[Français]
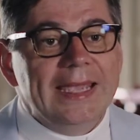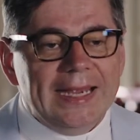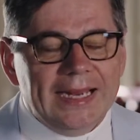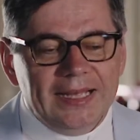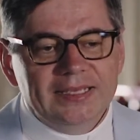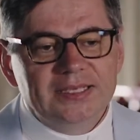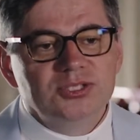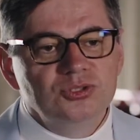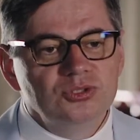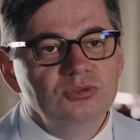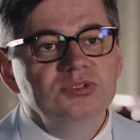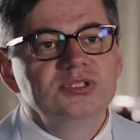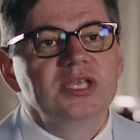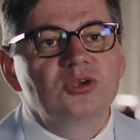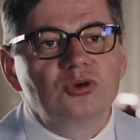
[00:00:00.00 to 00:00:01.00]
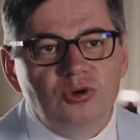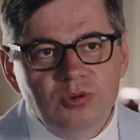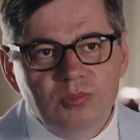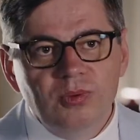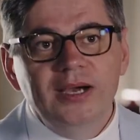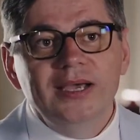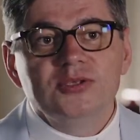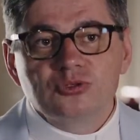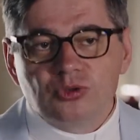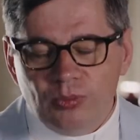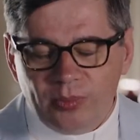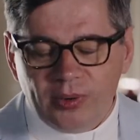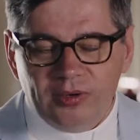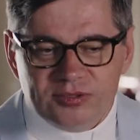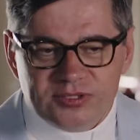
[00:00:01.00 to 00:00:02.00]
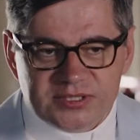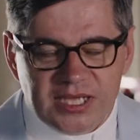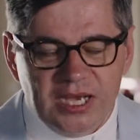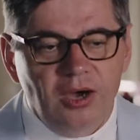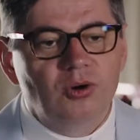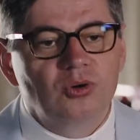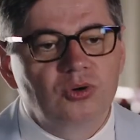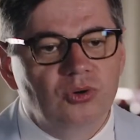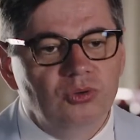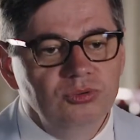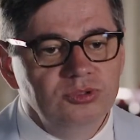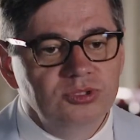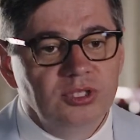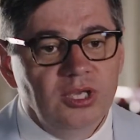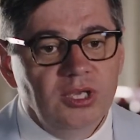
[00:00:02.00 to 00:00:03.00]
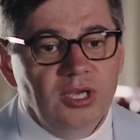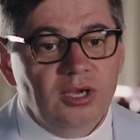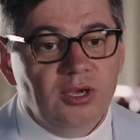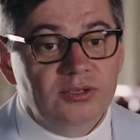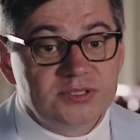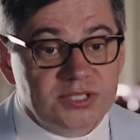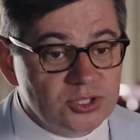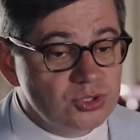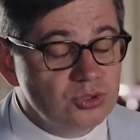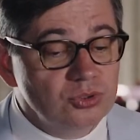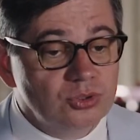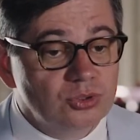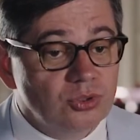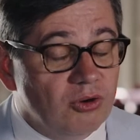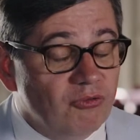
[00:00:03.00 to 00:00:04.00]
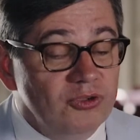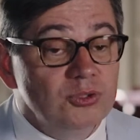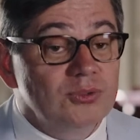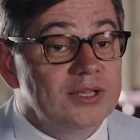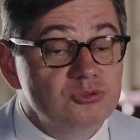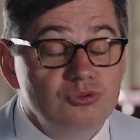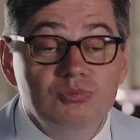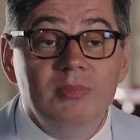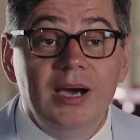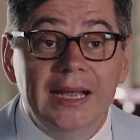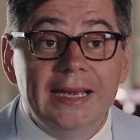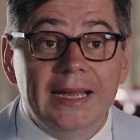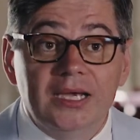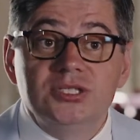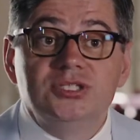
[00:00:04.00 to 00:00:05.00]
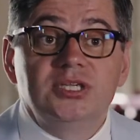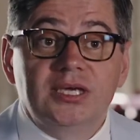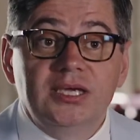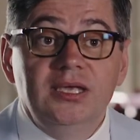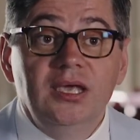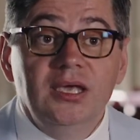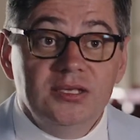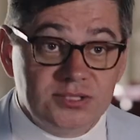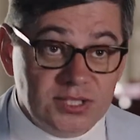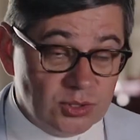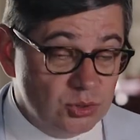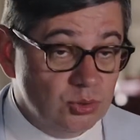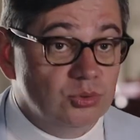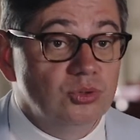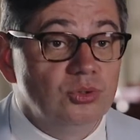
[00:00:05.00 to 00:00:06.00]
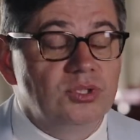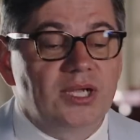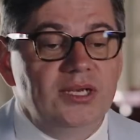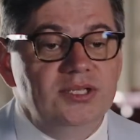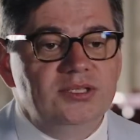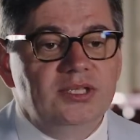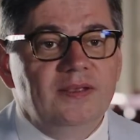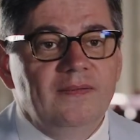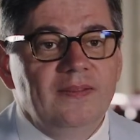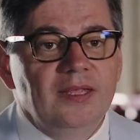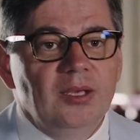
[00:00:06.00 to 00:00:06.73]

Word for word: Et la question, c'est comment est-ce qu'on prend ça en compte, euh, sachant qu'en fait, on a du mal à gérer cette non-neutralité.